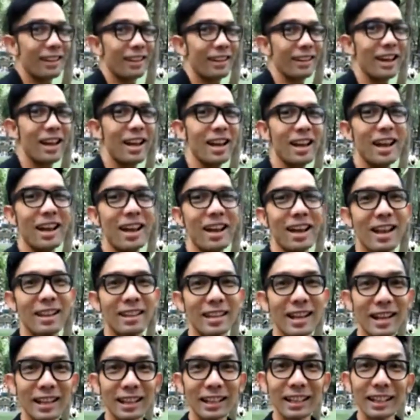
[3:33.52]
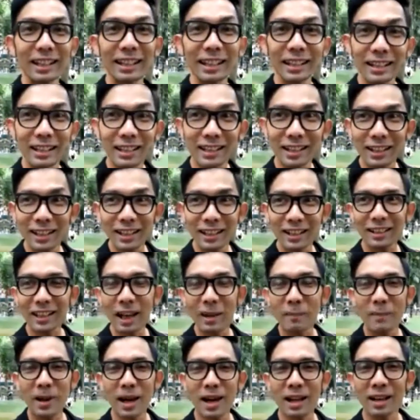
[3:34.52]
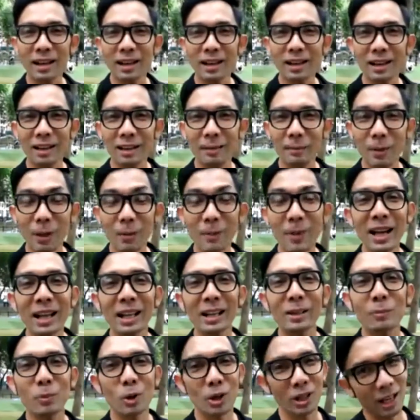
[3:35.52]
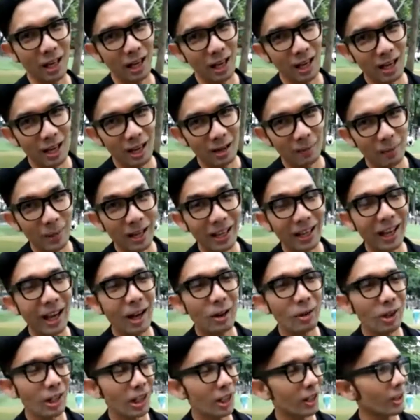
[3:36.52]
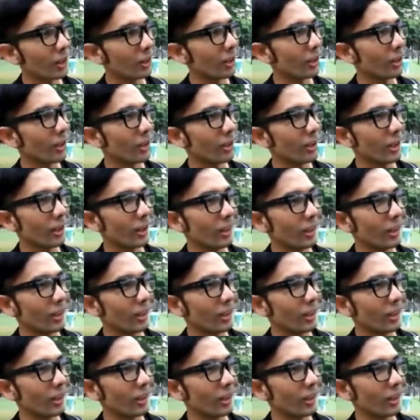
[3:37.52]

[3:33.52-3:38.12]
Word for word: Nah, yang ini taman bermain buat anak-anak playground gitu. Kalau